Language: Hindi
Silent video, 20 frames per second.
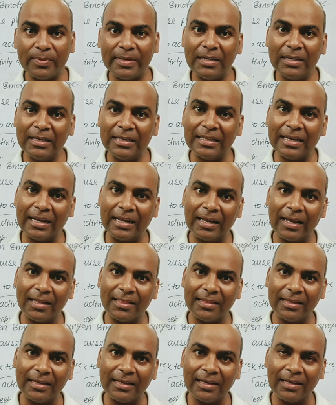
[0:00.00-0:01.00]
तो भी नींद नहीं
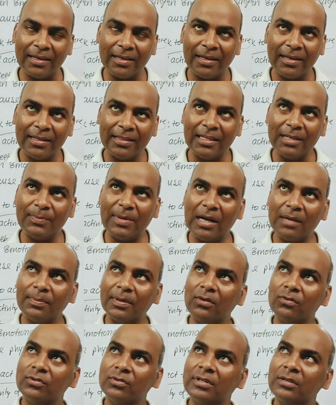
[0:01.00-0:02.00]
आती है
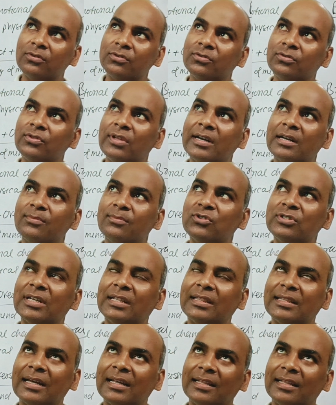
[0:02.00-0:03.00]
दिमाग में कुछ ना कुछ उधेड़ बुन
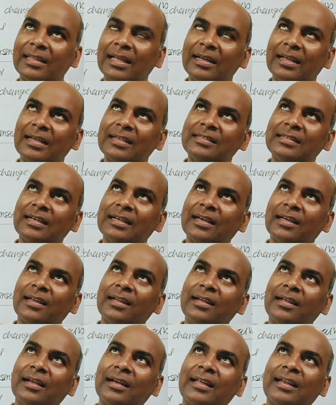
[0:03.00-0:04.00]
चलता रहता कि ऐसे
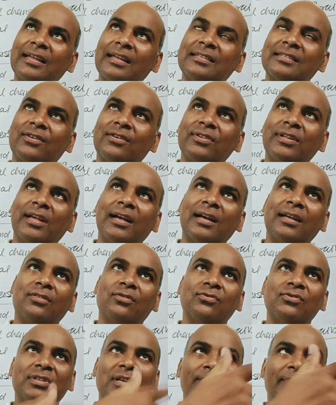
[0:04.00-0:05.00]
करेंगे अगर ऐसा हो
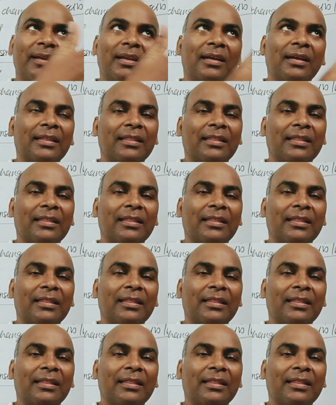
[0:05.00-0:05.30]
जाएगा तो उनसे